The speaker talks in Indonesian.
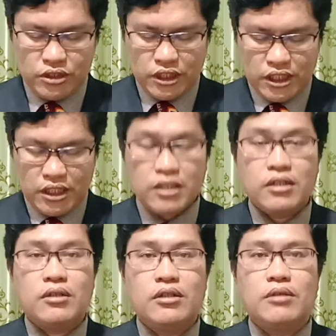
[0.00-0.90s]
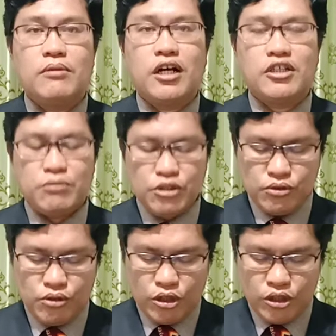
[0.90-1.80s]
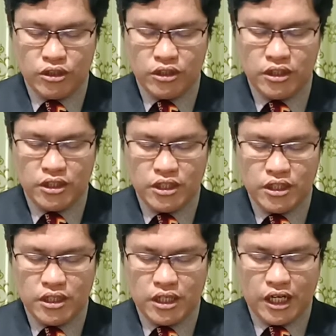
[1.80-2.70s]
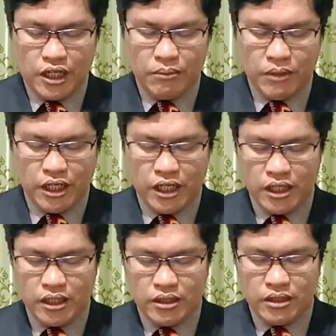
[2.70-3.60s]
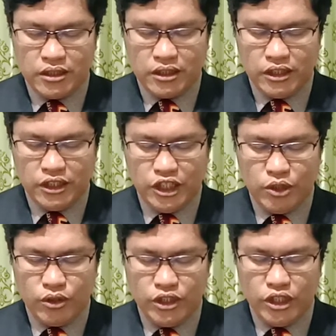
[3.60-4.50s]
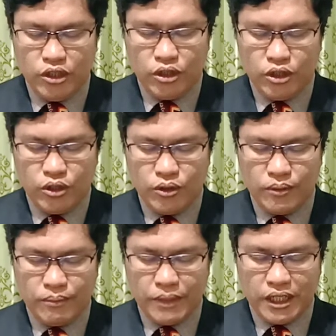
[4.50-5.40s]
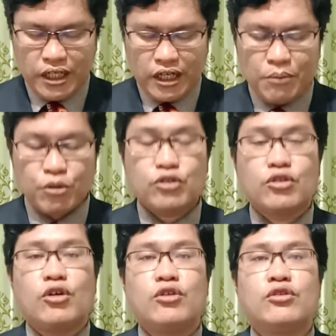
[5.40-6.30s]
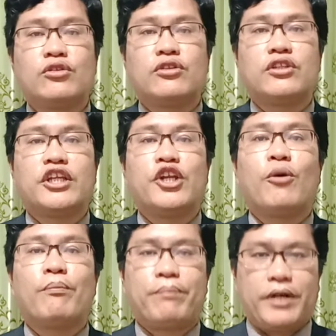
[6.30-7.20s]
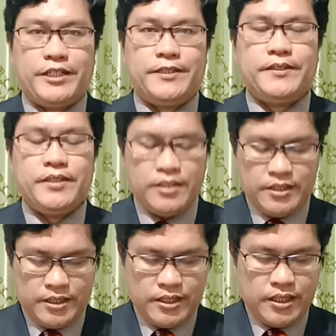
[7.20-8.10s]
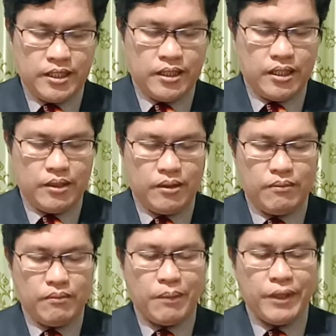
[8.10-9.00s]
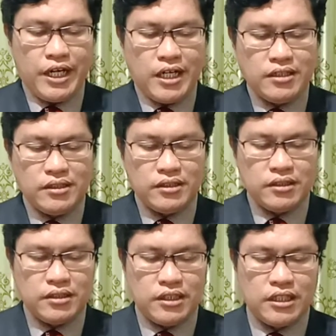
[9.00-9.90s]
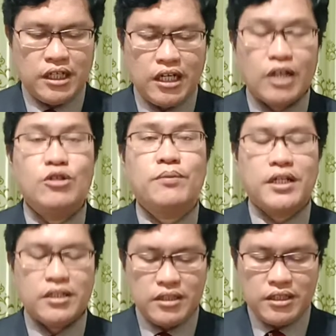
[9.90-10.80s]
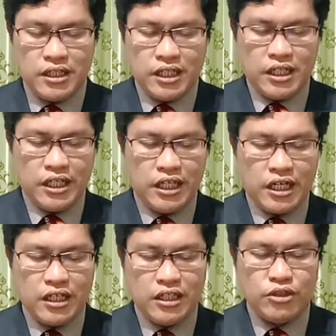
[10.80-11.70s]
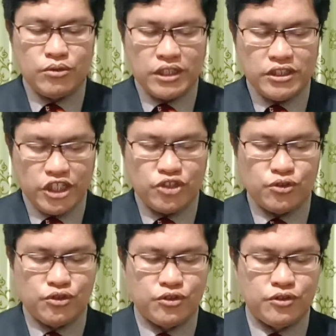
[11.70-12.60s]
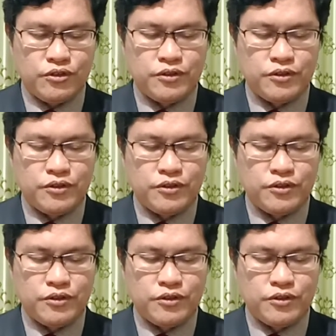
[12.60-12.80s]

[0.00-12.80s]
ta ibagas mingguon ma dilo dilo manramot kon tinopak. Bapak inang kita haganupan na hinargani Tuhan Jesus.